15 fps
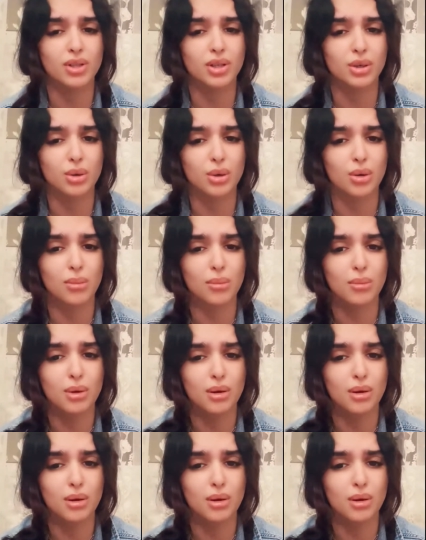على
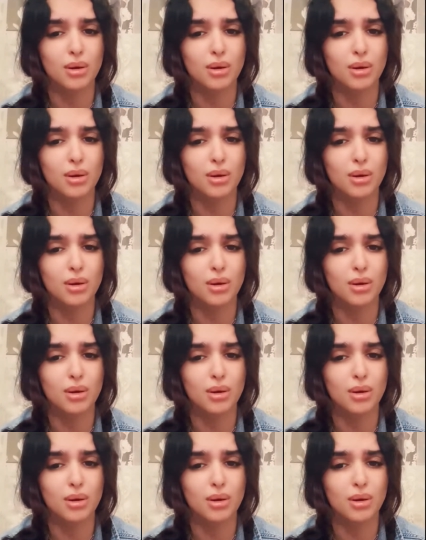وجهكم
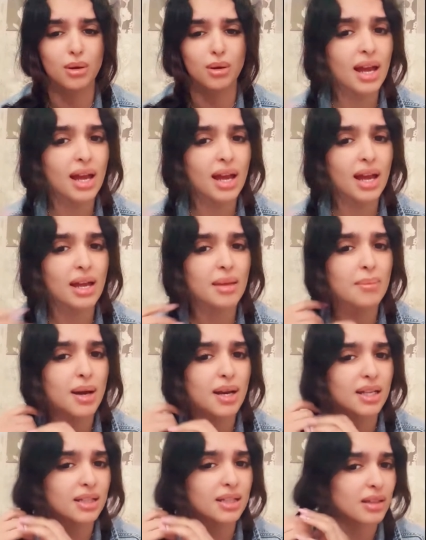ترى
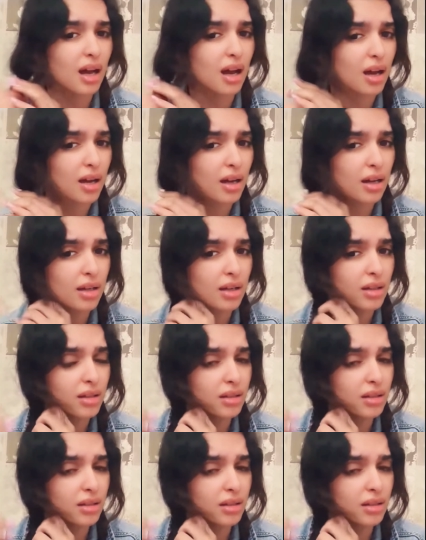والله مريضة